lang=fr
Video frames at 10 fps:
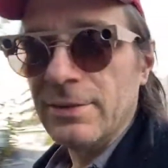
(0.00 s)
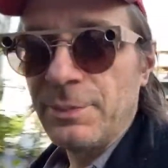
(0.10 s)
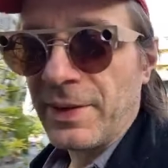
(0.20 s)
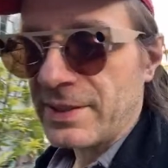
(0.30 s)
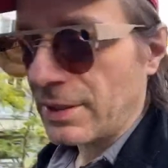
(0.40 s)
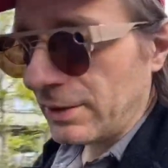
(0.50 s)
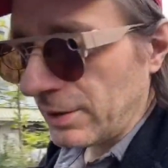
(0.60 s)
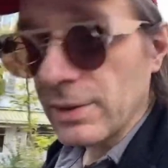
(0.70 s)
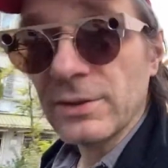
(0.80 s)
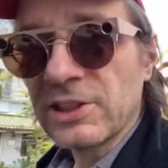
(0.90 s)
une
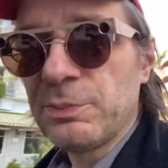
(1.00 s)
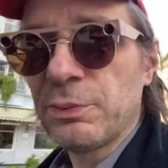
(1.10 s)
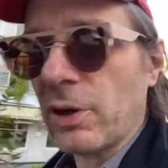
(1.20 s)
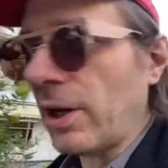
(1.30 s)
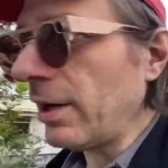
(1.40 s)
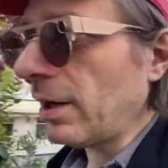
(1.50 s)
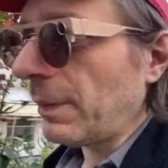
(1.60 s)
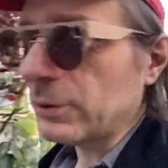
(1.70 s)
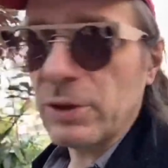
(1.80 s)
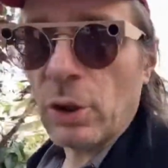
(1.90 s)
personne qui pourrait
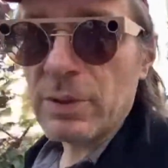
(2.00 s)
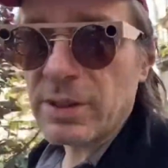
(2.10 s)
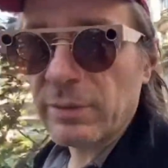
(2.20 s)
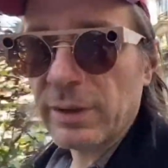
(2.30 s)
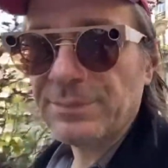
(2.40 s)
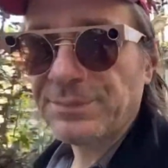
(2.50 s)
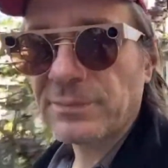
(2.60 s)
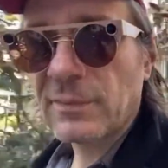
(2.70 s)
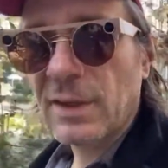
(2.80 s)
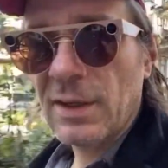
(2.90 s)
appartenir au Mossad.
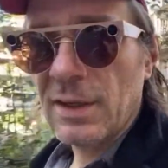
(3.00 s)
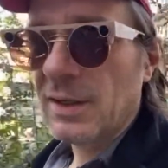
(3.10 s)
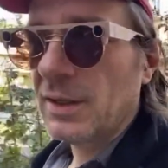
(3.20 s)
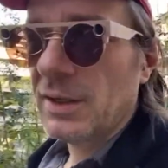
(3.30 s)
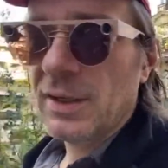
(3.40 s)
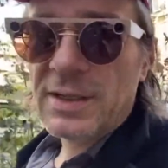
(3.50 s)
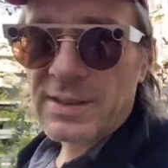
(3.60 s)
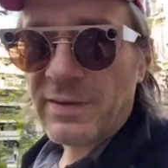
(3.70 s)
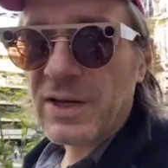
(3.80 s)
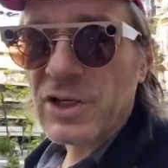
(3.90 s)

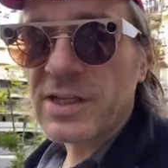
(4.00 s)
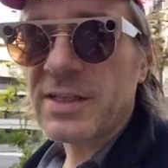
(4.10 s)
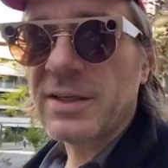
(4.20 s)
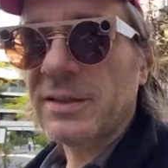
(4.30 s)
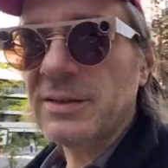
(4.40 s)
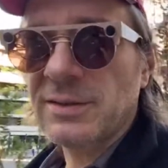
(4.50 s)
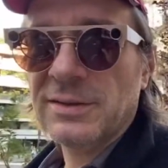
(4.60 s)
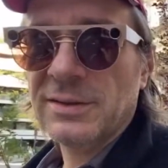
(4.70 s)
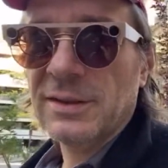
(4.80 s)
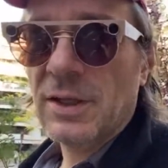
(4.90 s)
Ça va, Sherazade
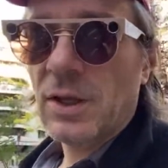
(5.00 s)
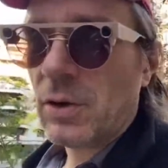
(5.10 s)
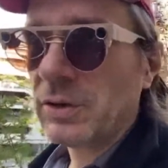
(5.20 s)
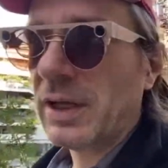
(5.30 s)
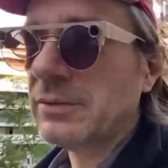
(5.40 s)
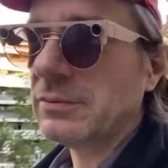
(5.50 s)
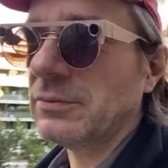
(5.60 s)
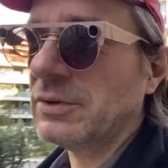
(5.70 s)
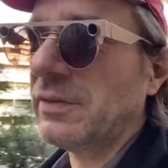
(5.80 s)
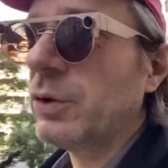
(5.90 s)
on a,
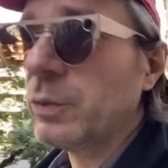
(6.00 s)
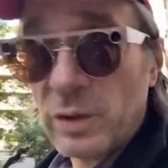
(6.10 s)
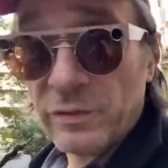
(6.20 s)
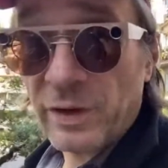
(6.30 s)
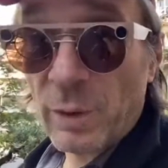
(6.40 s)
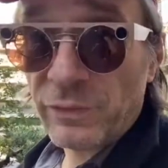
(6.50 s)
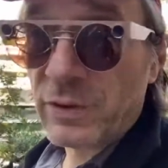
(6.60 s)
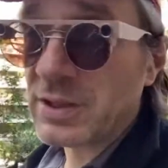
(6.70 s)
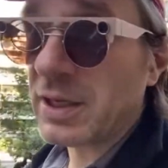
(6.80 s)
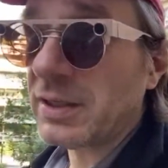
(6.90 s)
Vous avez le gouvernement
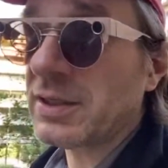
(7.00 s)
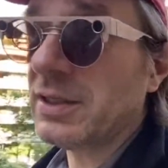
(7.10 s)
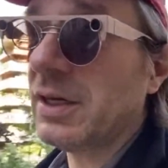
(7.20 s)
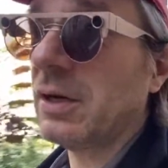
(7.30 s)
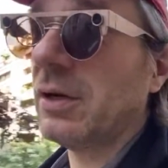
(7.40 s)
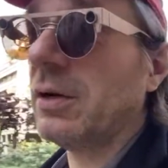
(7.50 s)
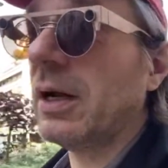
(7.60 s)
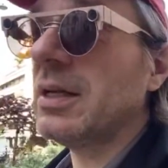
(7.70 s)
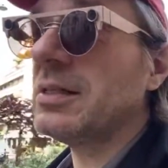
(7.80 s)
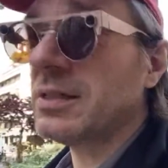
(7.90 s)
français qui euh, a
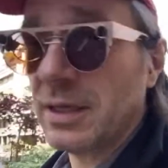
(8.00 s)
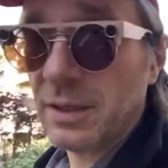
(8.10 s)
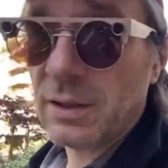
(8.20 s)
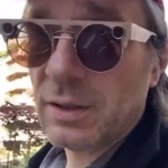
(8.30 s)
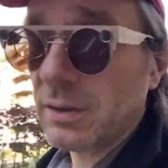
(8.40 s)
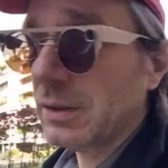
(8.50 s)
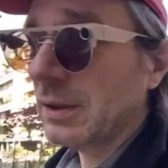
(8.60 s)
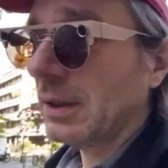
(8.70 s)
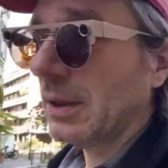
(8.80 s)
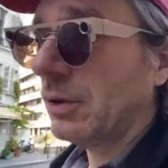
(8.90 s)
laissé euh,
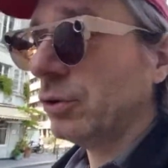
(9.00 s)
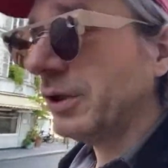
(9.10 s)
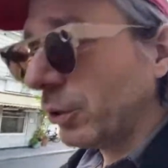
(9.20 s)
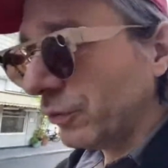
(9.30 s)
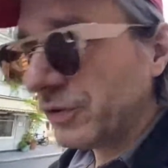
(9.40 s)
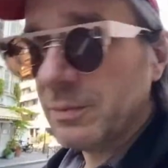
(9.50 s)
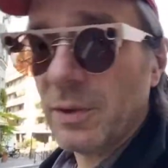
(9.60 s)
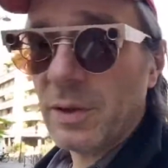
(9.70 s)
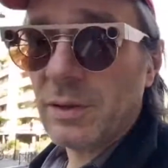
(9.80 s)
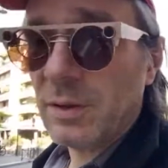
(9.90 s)
le
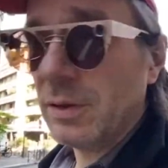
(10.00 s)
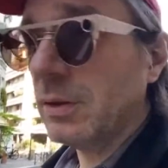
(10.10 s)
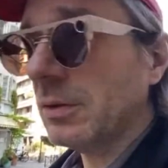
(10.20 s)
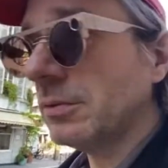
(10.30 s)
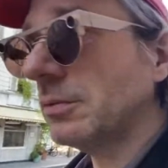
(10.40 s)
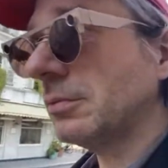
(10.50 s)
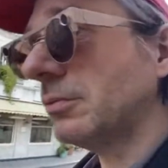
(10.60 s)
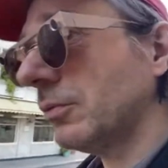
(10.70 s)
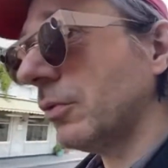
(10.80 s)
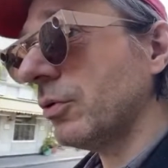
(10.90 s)
déconfinement euh,
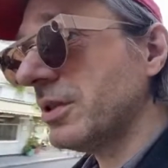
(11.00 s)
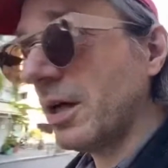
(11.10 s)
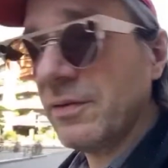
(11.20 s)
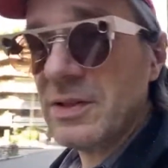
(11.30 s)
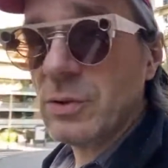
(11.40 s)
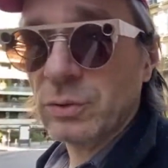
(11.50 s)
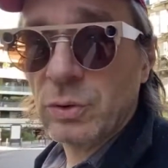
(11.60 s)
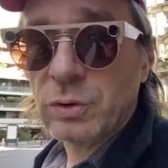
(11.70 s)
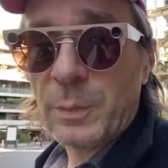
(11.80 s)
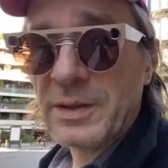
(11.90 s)
au service d'une
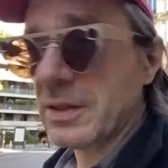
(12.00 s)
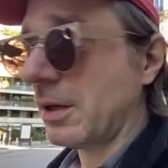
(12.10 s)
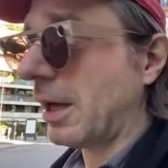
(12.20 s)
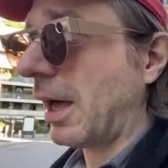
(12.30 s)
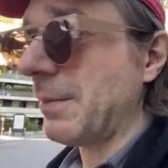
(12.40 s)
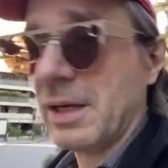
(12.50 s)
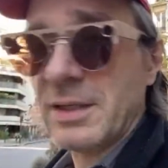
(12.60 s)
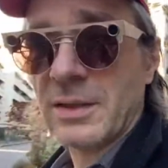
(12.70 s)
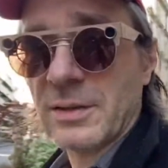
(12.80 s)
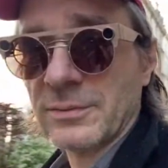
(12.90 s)
entreprise américaine.